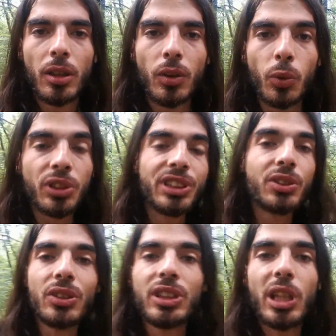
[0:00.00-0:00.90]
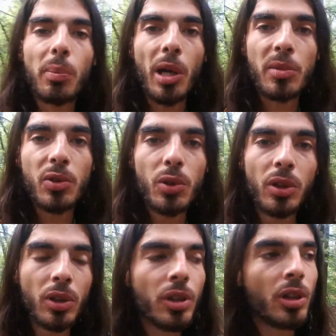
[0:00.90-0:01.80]
ou s'ils sont déjà parmi nous,
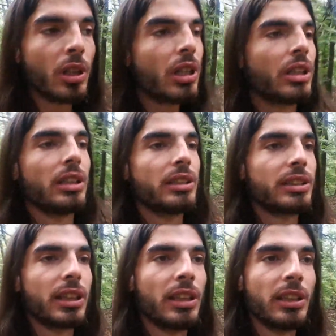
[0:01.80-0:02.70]
si